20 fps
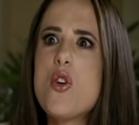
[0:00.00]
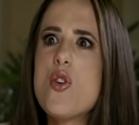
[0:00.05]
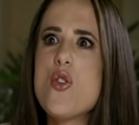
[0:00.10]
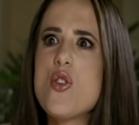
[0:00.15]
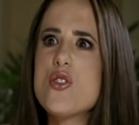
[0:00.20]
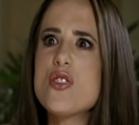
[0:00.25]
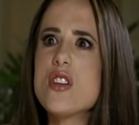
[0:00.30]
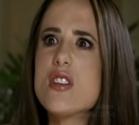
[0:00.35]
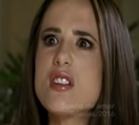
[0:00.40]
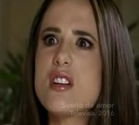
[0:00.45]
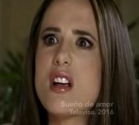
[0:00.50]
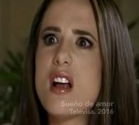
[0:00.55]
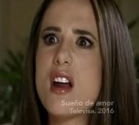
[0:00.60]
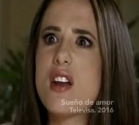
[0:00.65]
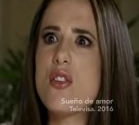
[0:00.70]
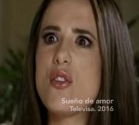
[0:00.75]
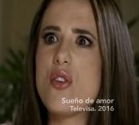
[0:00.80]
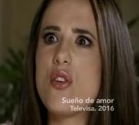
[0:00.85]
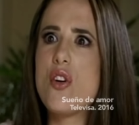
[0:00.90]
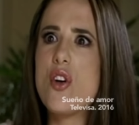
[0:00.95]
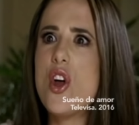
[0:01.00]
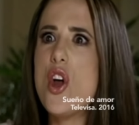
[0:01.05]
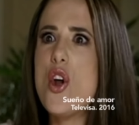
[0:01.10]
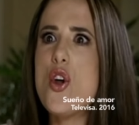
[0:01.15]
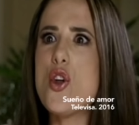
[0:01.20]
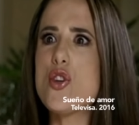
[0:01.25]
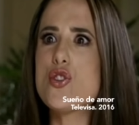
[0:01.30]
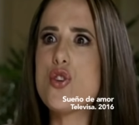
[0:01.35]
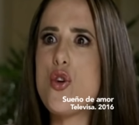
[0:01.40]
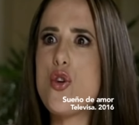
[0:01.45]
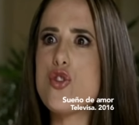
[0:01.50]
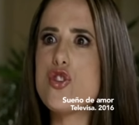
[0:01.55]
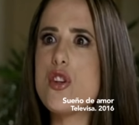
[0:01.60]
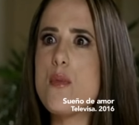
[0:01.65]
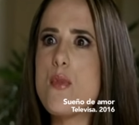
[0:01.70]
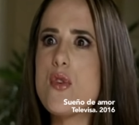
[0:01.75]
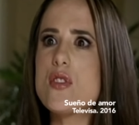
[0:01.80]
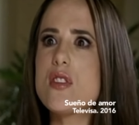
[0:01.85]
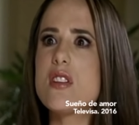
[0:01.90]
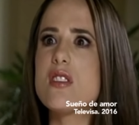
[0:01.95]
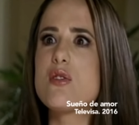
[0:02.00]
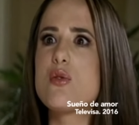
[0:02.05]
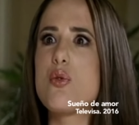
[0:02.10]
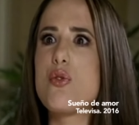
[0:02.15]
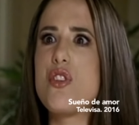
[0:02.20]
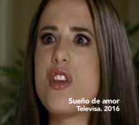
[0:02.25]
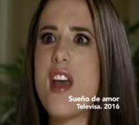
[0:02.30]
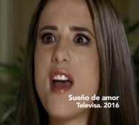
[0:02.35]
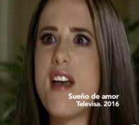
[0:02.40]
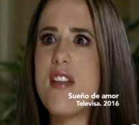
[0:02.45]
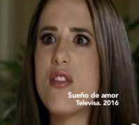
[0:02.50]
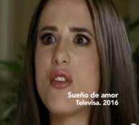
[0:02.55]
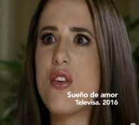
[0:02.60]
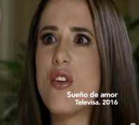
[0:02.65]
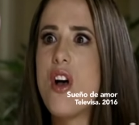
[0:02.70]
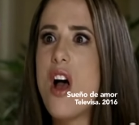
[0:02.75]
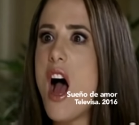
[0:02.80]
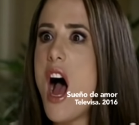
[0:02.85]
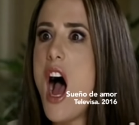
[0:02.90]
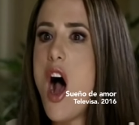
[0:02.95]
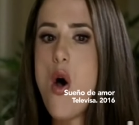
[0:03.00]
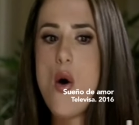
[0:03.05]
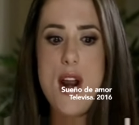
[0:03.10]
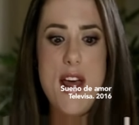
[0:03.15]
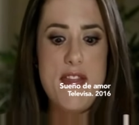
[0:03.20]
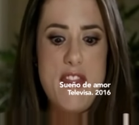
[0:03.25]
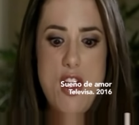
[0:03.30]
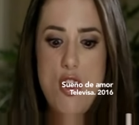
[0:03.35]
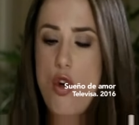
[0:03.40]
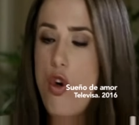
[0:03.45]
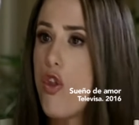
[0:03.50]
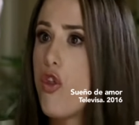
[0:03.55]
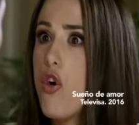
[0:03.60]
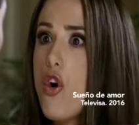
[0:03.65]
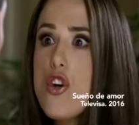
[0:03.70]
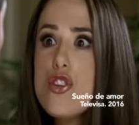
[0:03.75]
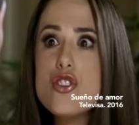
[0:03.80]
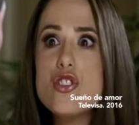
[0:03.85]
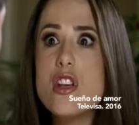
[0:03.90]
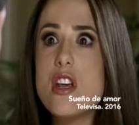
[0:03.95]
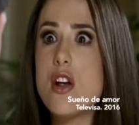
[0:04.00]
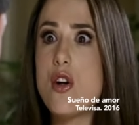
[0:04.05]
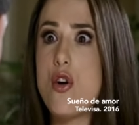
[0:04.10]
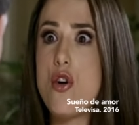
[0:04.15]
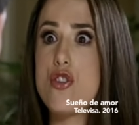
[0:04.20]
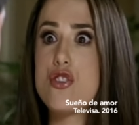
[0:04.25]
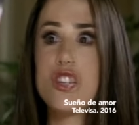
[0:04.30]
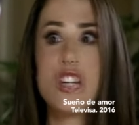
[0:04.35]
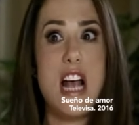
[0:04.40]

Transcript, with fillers: conoces, Ricardo. Nos conocimos estudiando. Ahora tengo dos hijos,